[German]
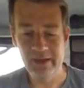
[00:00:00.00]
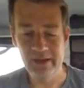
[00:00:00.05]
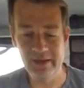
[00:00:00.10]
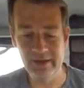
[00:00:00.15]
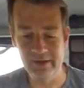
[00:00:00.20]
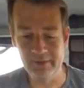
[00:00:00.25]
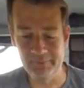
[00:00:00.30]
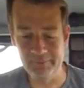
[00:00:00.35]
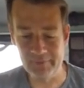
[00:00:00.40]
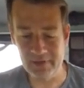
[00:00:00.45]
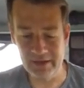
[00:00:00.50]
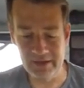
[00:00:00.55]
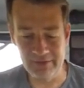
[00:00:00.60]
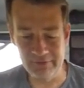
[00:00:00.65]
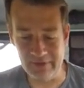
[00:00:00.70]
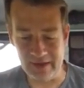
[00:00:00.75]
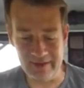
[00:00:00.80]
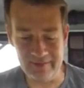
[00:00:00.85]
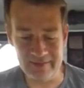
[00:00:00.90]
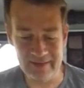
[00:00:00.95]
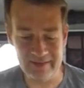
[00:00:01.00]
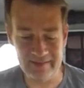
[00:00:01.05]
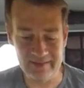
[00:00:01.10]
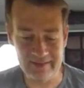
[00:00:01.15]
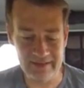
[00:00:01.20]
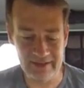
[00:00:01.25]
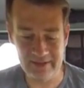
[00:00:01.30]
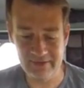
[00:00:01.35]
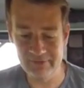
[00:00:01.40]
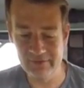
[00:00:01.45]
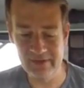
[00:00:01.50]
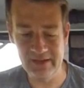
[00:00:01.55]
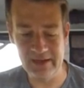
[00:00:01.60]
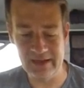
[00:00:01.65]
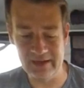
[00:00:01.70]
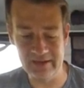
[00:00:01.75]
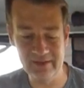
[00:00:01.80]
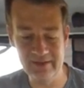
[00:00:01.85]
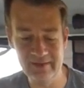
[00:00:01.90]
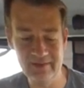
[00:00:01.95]
Ähm, ich weiß jetzt nicht, wie
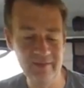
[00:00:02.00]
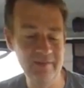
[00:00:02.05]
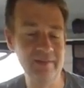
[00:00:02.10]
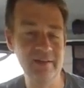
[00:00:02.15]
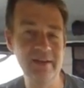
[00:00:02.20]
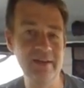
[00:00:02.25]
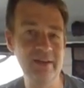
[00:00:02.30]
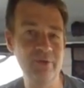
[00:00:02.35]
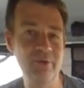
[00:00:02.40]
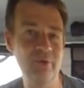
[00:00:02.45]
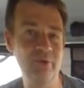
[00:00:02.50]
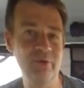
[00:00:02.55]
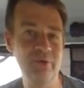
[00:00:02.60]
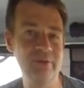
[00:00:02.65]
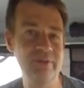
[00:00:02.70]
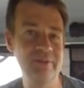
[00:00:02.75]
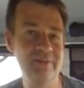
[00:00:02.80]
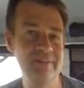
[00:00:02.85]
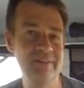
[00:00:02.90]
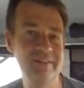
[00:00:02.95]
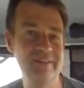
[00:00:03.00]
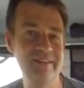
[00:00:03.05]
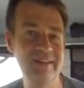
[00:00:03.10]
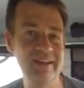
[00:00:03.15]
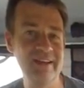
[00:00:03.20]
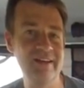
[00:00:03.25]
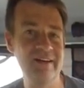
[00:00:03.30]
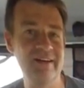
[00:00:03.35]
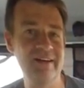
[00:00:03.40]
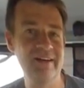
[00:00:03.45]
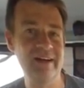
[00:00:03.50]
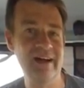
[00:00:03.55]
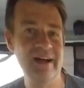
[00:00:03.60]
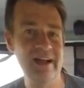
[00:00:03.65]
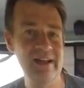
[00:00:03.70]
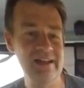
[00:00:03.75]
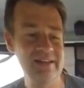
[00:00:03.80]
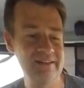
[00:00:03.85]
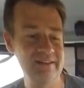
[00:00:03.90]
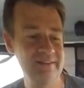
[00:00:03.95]
lange diese Silikondinger
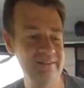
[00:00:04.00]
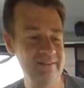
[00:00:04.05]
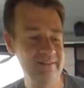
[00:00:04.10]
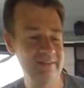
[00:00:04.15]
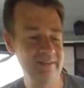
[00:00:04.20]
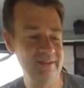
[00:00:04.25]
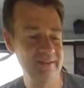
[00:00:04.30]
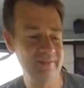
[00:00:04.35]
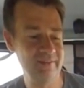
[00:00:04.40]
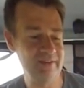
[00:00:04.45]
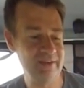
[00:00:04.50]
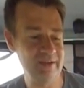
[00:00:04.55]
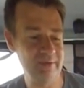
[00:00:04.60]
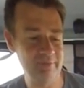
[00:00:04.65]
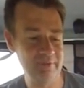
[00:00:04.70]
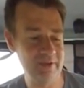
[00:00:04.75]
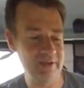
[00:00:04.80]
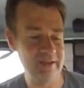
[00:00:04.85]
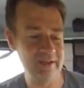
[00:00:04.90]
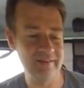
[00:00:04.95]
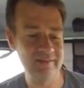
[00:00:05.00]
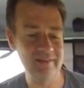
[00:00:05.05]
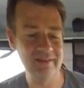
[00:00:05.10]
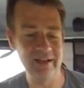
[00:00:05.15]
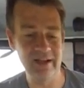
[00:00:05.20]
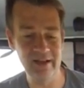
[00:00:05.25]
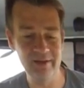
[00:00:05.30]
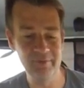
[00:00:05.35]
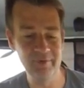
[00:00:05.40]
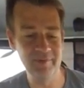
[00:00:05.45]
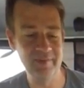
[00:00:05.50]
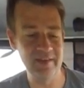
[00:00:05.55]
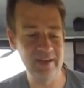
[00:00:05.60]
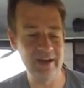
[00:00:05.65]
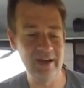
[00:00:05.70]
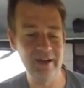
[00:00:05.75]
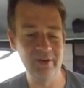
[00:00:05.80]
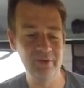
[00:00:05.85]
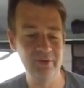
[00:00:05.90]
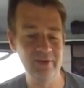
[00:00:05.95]
halten. Also ich habe den jetzt ein halbes
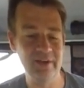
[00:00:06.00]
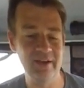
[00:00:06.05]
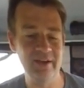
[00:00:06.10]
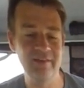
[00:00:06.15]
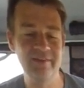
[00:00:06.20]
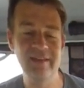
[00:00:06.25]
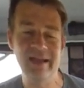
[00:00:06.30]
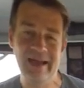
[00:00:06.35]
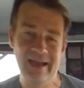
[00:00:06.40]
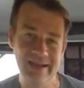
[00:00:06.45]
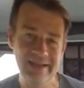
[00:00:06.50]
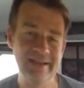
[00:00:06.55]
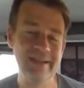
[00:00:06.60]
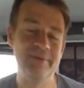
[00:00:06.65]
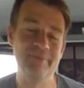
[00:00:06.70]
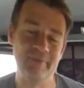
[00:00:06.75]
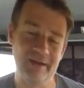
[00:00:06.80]
Jahr und er ist einige